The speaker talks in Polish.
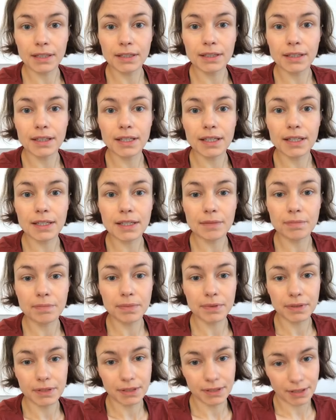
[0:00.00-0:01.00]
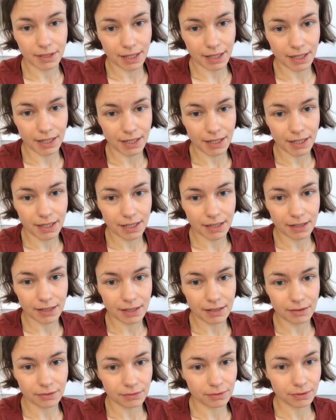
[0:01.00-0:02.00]
niezbyt
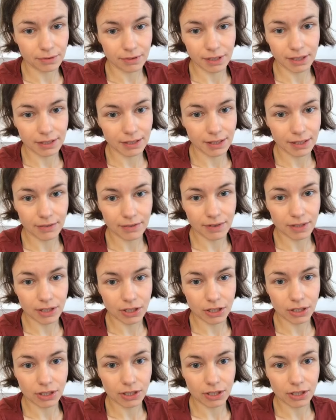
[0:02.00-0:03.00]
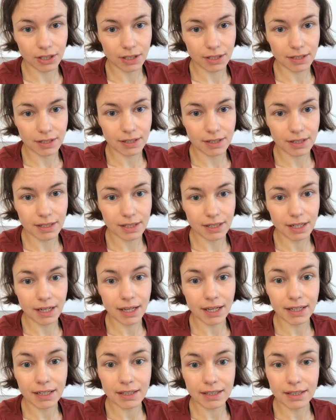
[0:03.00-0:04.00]
elegancką notatkę w zeszycie z
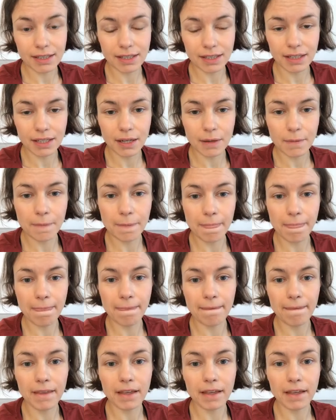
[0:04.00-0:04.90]
lekcji mm,